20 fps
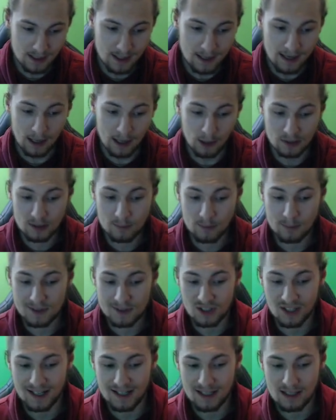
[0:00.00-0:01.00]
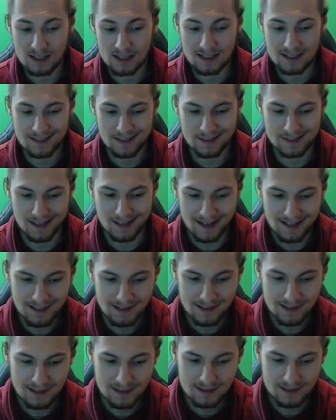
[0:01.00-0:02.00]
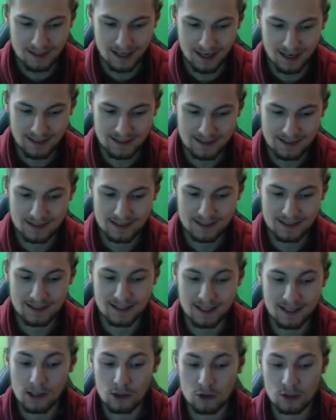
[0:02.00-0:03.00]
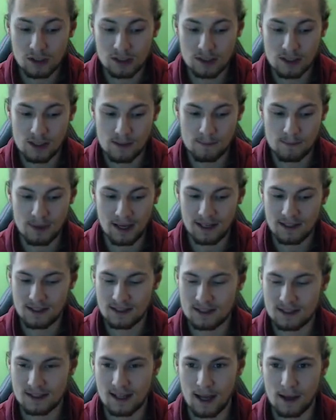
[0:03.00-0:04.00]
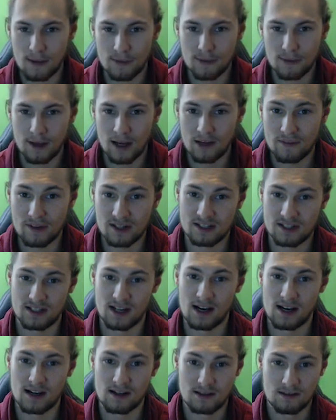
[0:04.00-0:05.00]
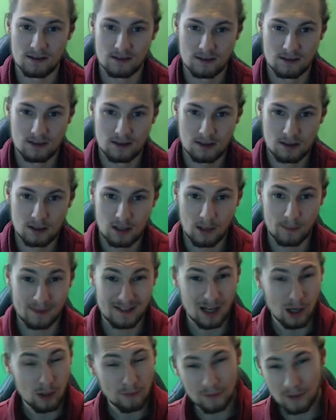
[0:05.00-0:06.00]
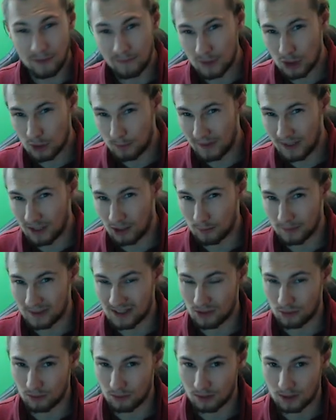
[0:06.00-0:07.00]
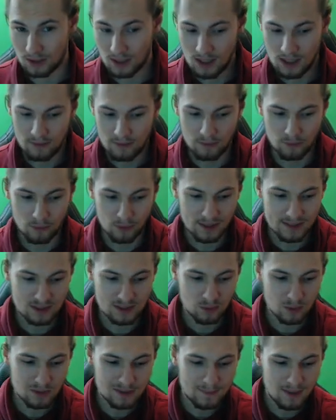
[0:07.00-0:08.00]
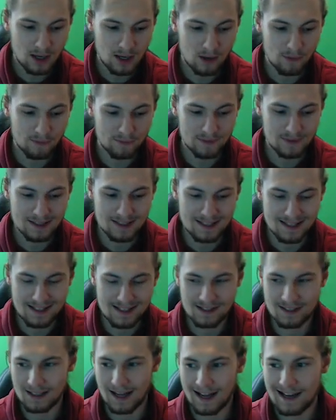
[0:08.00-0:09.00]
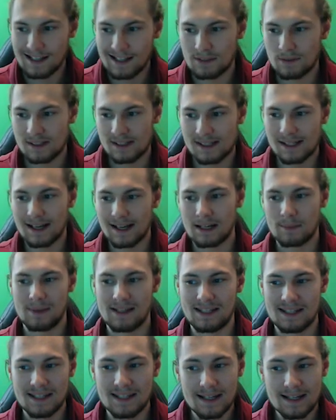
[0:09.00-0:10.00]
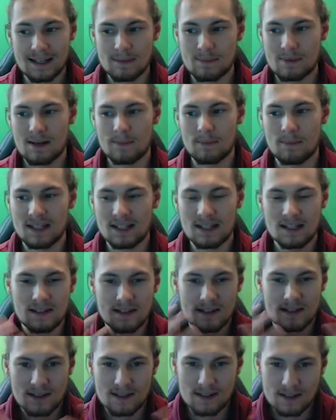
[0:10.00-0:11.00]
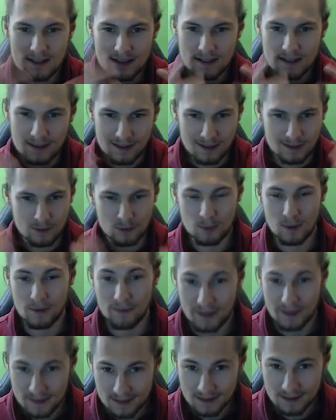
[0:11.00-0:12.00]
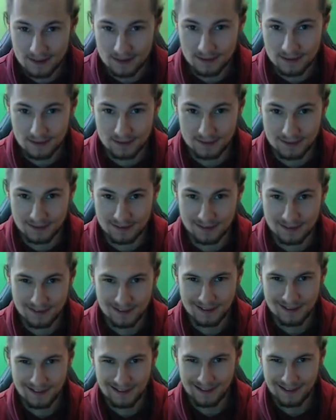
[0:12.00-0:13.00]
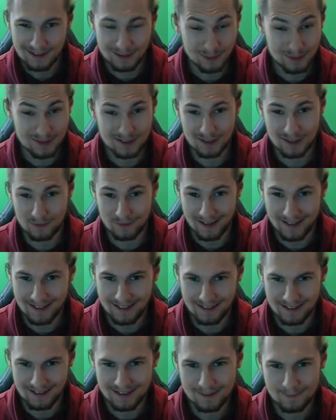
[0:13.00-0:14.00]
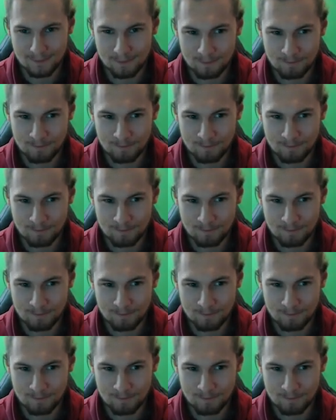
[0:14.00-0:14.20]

Außerdem gibt es noch eine Datei, die heißt Kindred Base Death Avatar. Aber darauf kommen wir später nochmal zurück. Wir wollen jetzt kurz mal auf äh, alles, was hier gerade passiert, ich bin ein bisschen äh, überwältigt, kurz darauf eingehen.